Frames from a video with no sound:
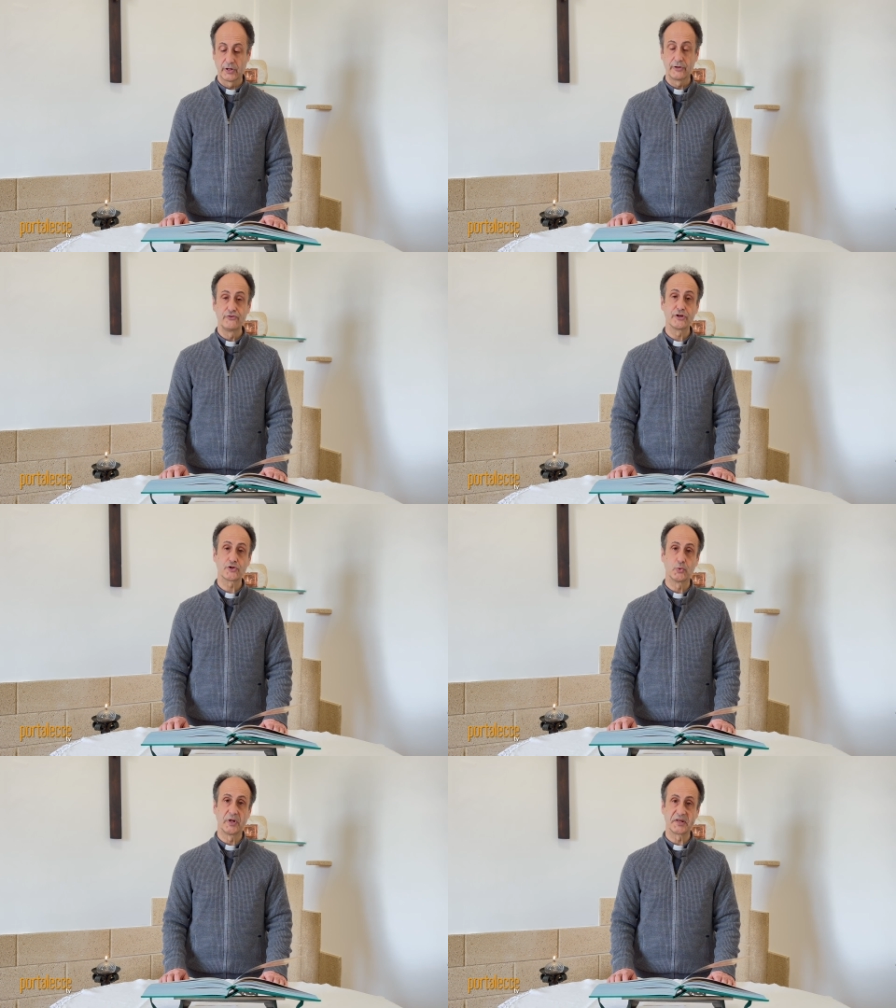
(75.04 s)

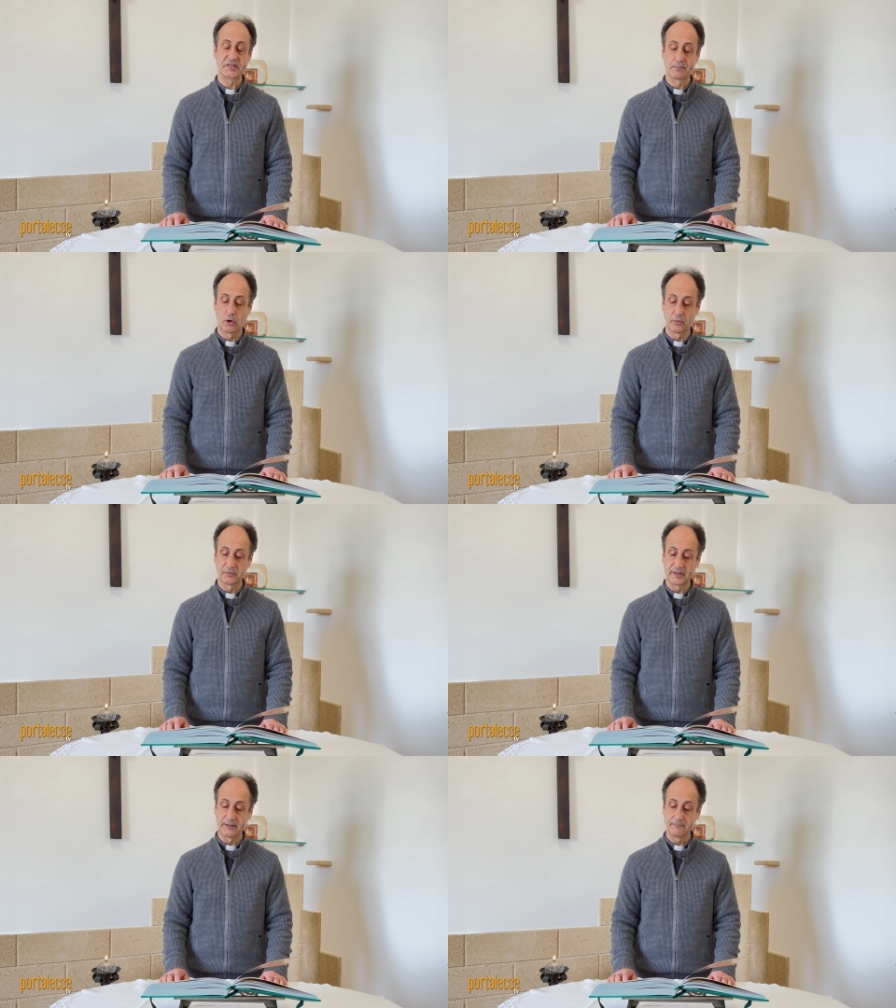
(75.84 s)
Gesù le
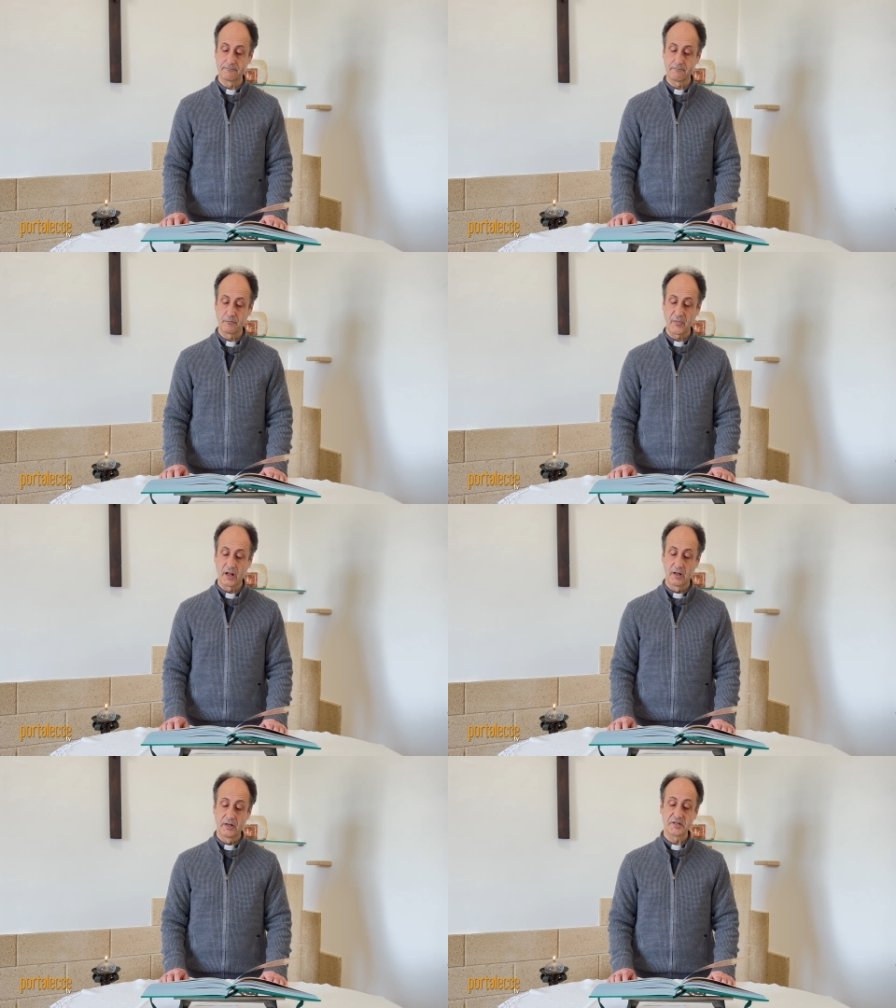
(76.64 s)
risponde,
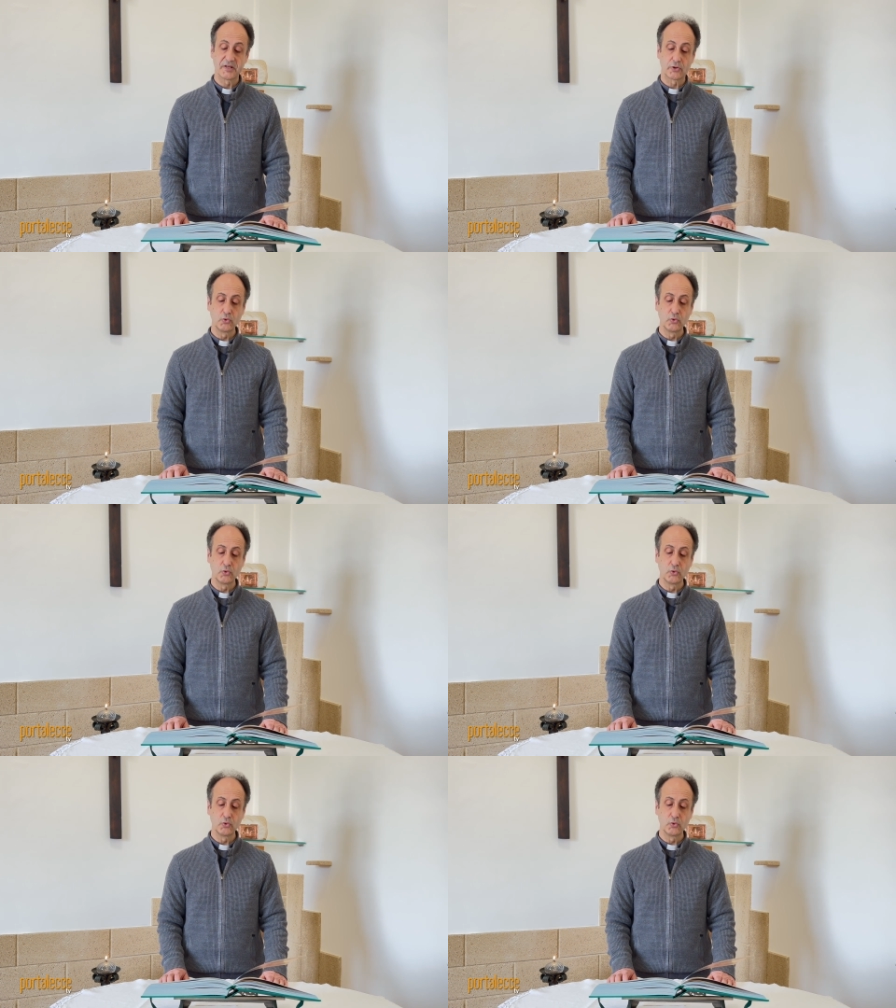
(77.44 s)
se